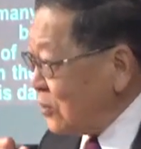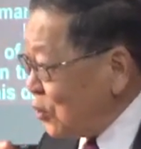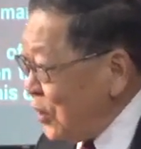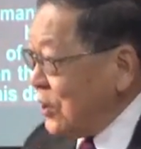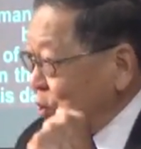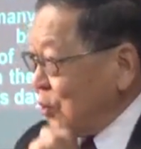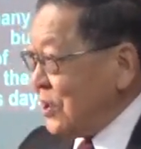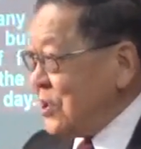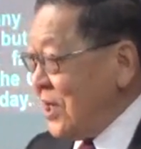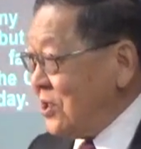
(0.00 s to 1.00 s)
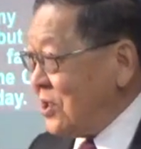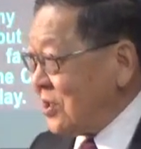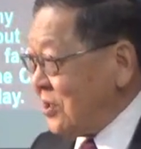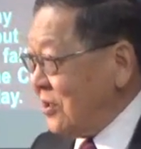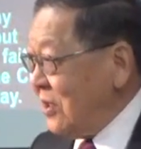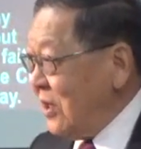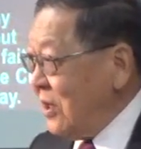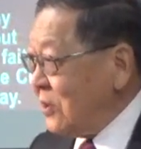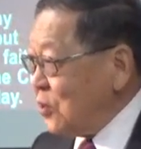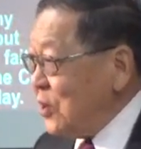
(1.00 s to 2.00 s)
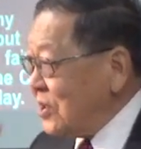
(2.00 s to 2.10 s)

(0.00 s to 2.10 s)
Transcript: 对主的坚持，对